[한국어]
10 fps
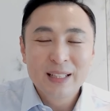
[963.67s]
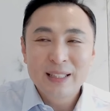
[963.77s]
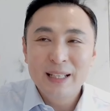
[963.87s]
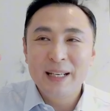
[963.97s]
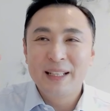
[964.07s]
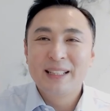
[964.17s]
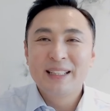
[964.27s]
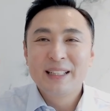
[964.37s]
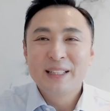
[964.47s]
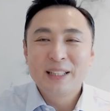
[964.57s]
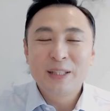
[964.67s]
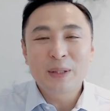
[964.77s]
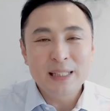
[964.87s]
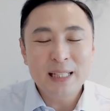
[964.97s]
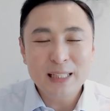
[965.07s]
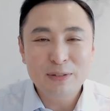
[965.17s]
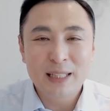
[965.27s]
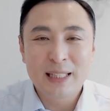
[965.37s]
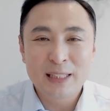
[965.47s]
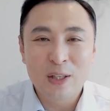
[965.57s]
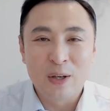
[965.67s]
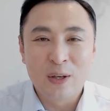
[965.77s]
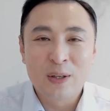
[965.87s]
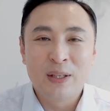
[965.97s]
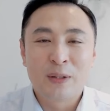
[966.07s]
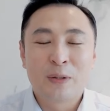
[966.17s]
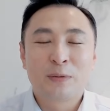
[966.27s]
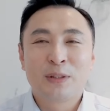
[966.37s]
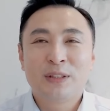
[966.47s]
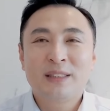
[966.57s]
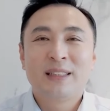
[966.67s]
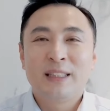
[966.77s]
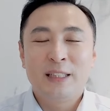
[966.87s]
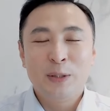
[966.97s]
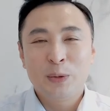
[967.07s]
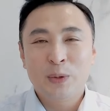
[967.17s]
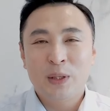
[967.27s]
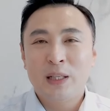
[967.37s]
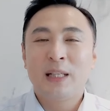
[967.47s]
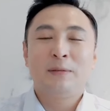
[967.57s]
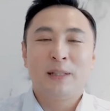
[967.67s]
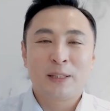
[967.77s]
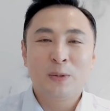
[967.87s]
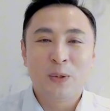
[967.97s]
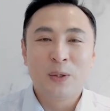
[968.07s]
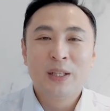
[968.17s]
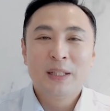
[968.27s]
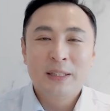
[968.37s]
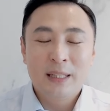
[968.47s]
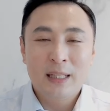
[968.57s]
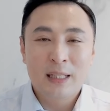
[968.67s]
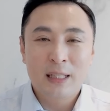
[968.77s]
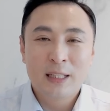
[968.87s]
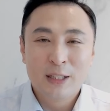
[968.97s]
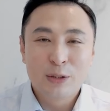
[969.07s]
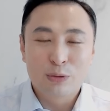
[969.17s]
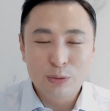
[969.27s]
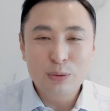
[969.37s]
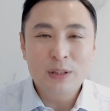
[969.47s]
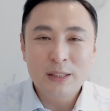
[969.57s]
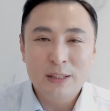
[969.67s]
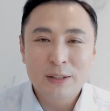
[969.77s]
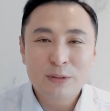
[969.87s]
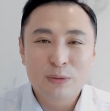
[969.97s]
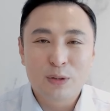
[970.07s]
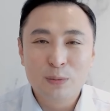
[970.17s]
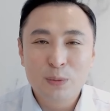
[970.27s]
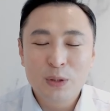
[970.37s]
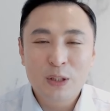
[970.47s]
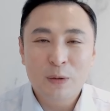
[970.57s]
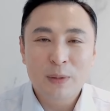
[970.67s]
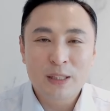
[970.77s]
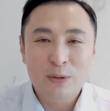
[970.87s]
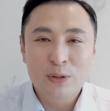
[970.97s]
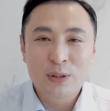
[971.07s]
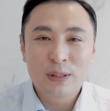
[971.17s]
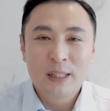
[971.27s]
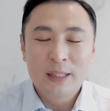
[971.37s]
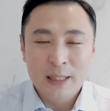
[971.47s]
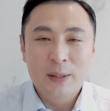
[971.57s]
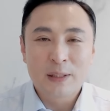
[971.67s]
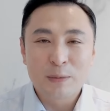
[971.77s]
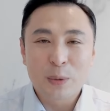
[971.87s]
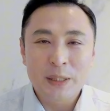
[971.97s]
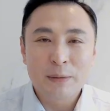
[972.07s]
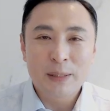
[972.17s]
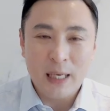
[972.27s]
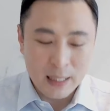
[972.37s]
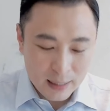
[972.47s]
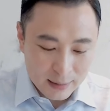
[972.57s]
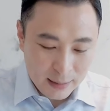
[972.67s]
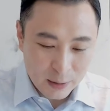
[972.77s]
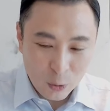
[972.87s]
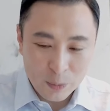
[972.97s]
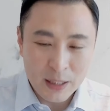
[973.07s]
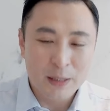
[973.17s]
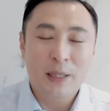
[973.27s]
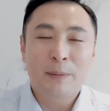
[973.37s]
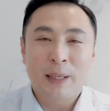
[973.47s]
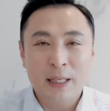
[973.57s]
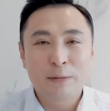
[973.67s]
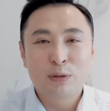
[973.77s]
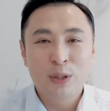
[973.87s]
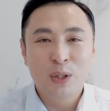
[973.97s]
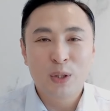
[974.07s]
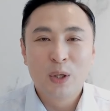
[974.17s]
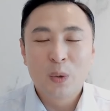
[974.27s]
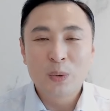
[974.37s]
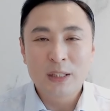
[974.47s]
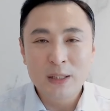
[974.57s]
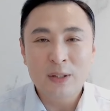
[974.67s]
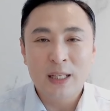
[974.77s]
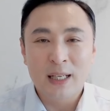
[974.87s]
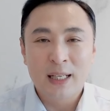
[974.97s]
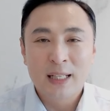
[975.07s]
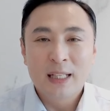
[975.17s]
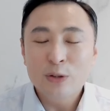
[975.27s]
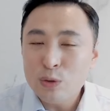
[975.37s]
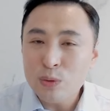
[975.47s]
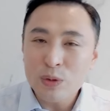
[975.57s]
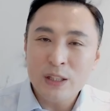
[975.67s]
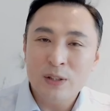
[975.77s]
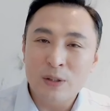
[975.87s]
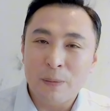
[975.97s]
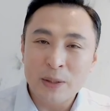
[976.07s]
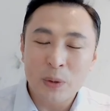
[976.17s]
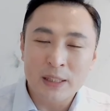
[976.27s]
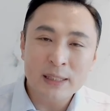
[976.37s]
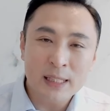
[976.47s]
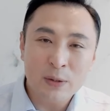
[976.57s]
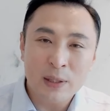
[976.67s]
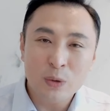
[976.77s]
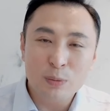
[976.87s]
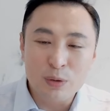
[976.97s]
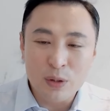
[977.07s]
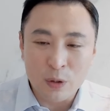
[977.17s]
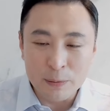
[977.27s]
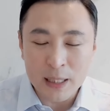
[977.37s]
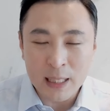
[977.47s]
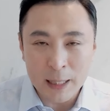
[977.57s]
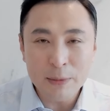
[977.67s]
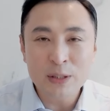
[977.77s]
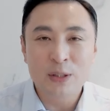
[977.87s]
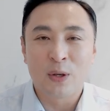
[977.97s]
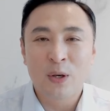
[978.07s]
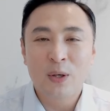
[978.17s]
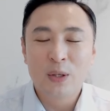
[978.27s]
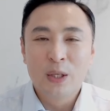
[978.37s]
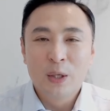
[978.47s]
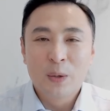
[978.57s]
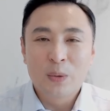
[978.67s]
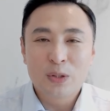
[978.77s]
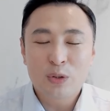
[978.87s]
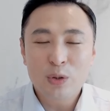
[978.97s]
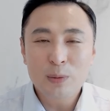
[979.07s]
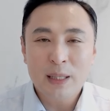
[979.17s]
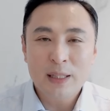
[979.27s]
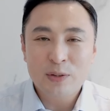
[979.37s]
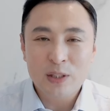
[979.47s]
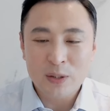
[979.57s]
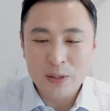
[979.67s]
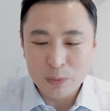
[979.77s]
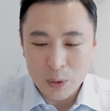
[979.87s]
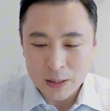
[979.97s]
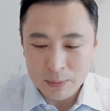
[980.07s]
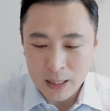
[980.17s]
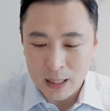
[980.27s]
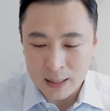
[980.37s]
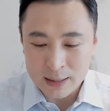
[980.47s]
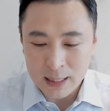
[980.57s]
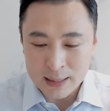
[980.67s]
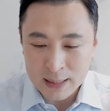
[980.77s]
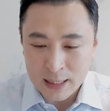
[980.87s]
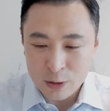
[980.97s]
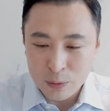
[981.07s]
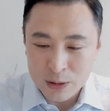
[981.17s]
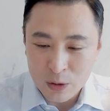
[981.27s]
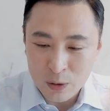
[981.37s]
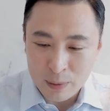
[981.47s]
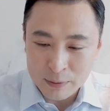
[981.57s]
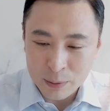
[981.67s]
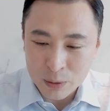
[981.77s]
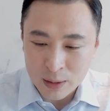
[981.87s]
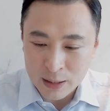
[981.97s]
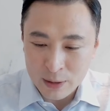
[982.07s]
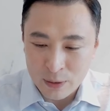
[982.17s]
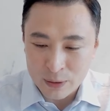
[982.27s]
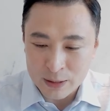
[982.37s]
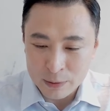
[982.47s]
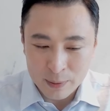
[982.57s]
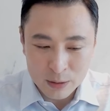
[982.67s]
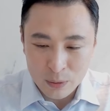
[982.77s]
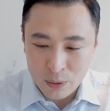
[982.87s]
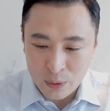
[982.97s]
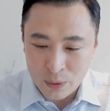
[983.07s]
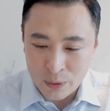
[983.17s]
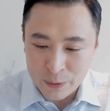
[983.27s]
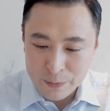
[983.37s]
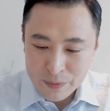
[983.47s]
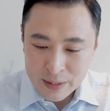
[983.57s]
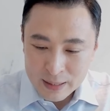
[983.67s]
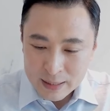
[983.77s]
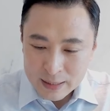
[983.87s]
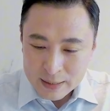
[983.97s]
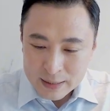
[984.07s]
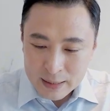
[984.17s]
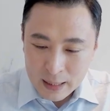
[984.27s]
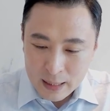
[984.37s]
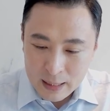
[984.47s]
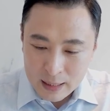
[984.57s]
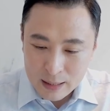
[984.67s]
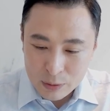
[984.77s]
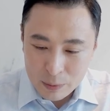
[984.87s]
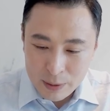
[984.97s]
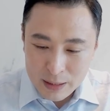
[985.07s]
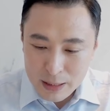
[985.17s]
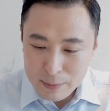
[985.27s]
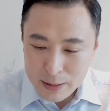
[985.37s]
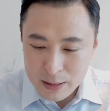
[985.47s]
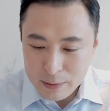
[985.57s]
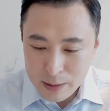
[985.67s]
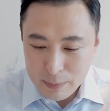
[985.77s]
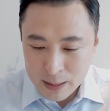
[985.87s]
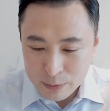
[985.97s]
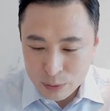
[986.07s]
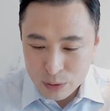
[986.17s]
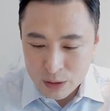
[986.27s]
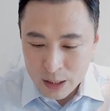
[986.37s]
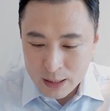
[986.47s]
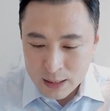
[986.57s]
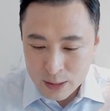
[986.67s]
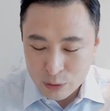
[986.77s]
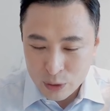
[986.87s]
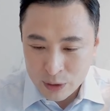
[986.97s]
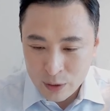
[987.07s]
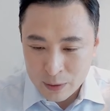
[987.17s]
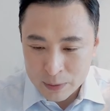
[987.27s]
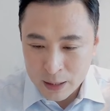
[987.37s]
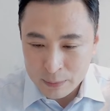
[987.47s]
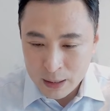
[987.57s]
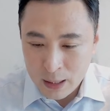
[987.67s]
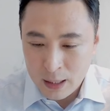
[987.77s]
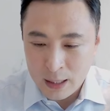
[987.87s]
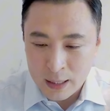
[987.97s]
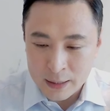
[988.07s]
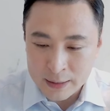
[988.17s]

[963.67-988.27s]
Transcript: 예, 네, 이렇게 생각할 수가 있겠죠. 네, 여러분 이리 오너라 하지 마시고 내가 두드리는 우리 굿모닝 경매 식구들 되었으면 좋겠습니다. 네, 도움이 됐으면 하는 바람이고요. 오늘 이렇게 쭉 이어서 방송이 끝나더라도 물건 검색하면서 오늘 출발할 수 있었으면 좋겠습니다. 자, 인사 나누면서 마무리 보도록 할게요. 잠시만요. 자, 우리 비니비님이 많은 분들께 인사를 주셨네요. 감사합니다.